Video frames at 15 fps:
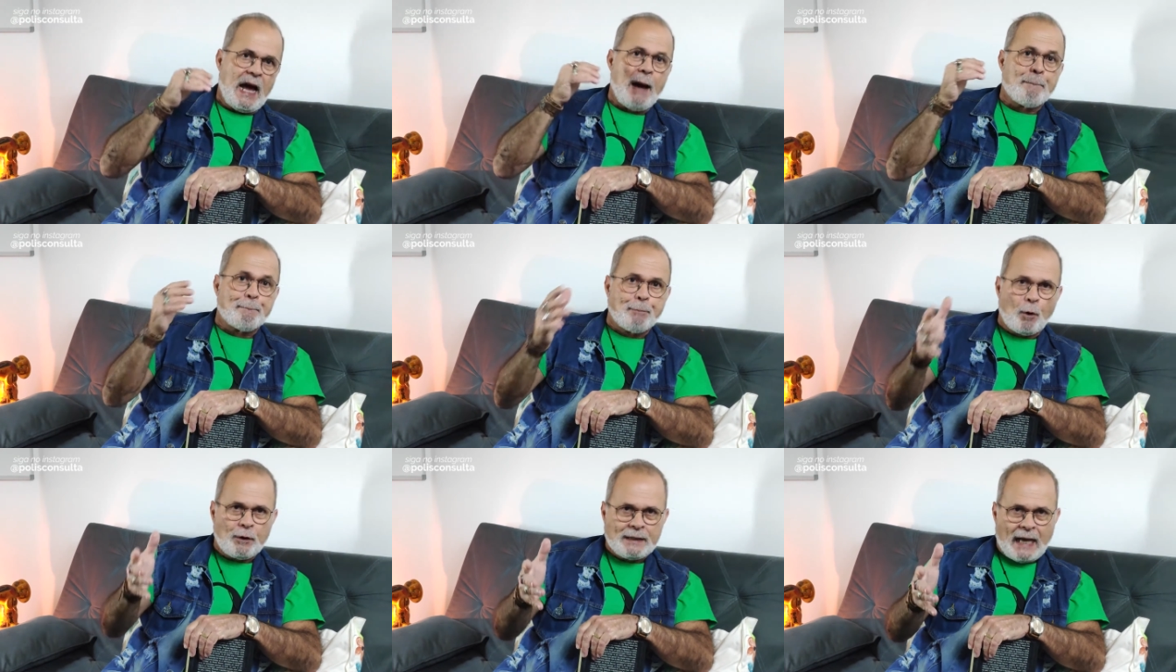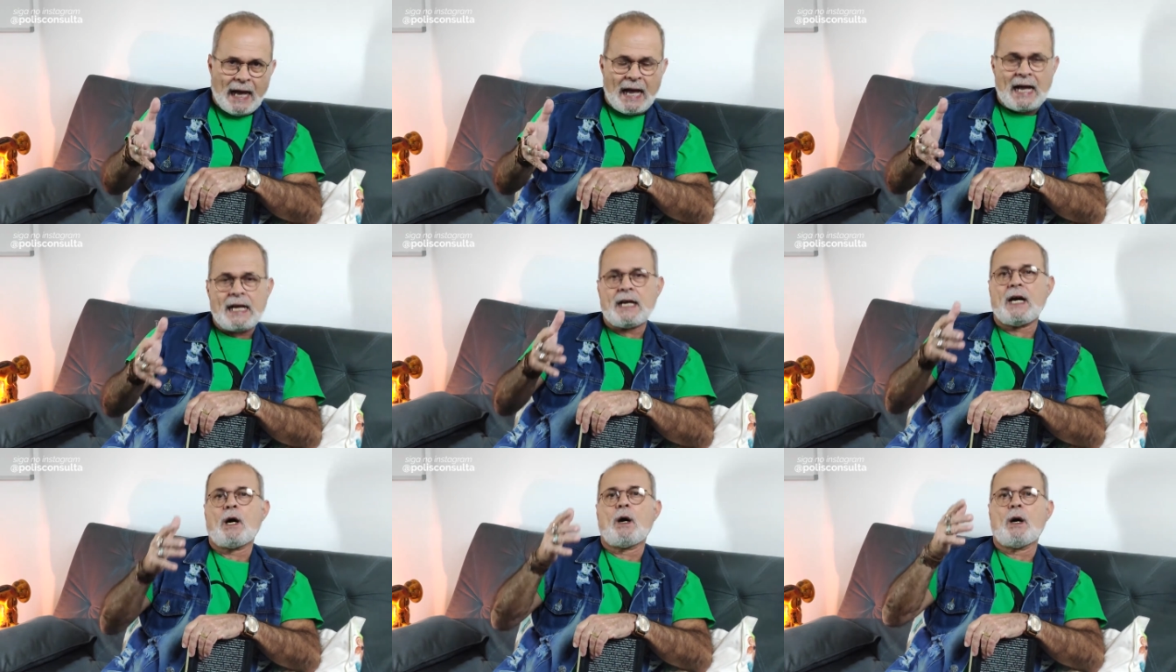
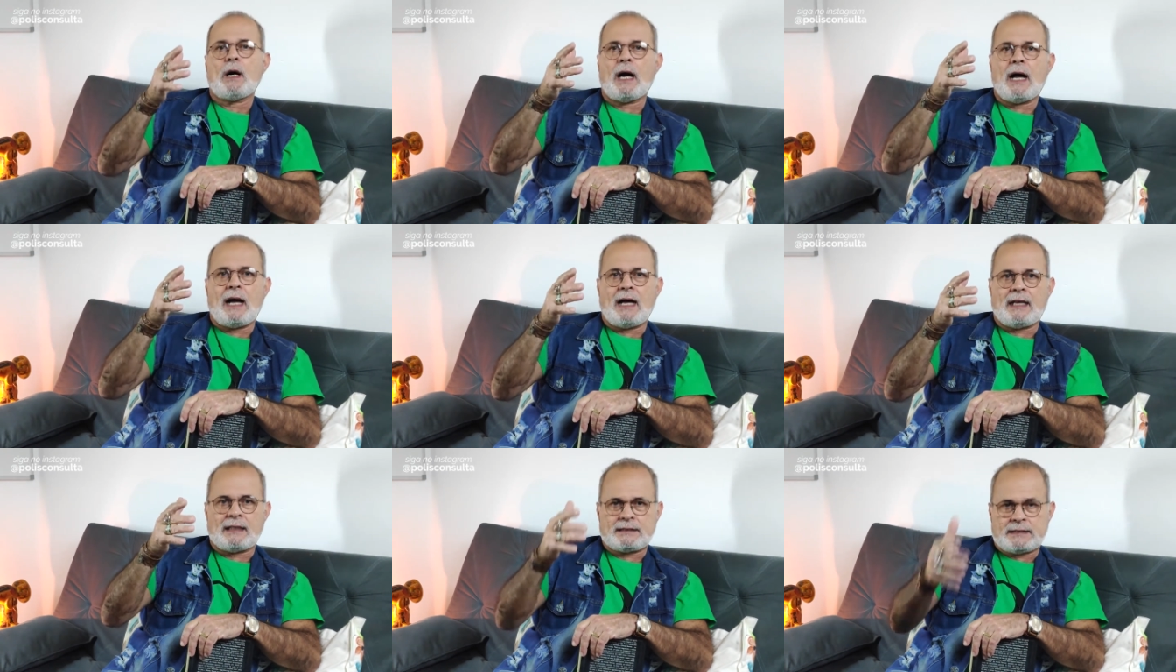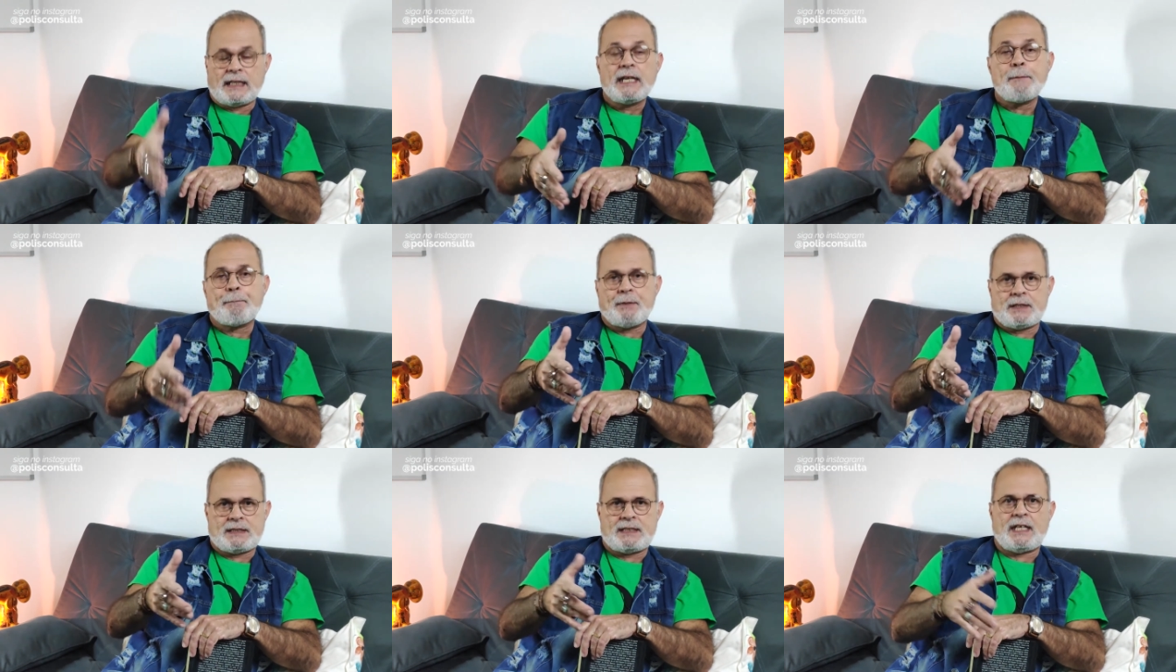apoiar a, a
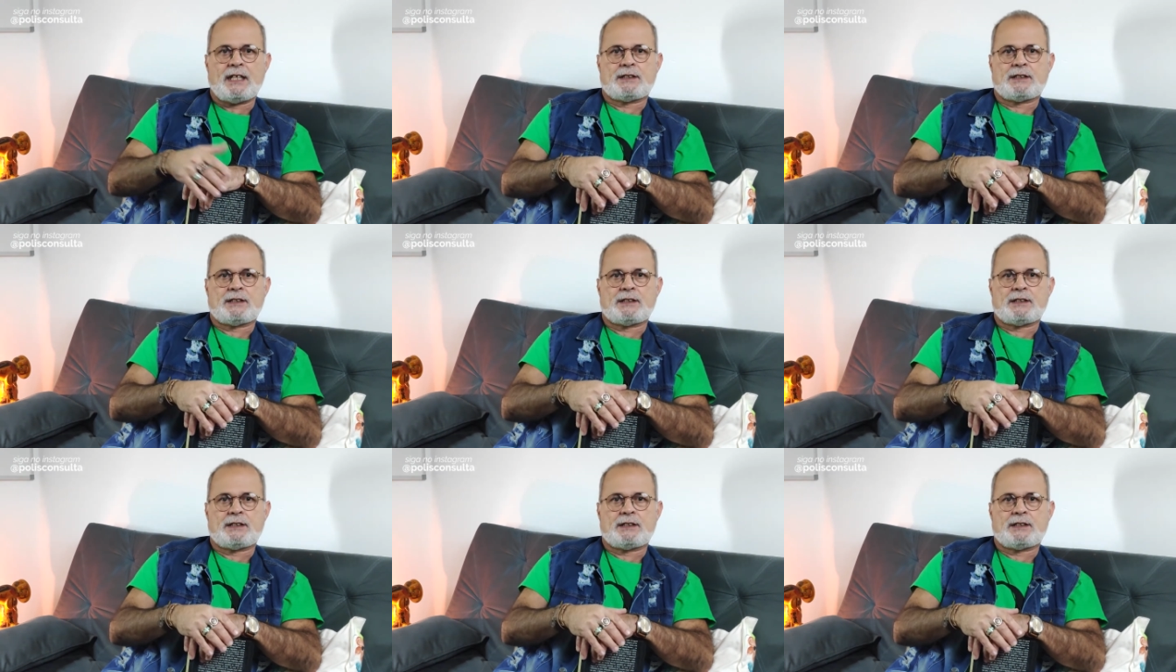Tríplice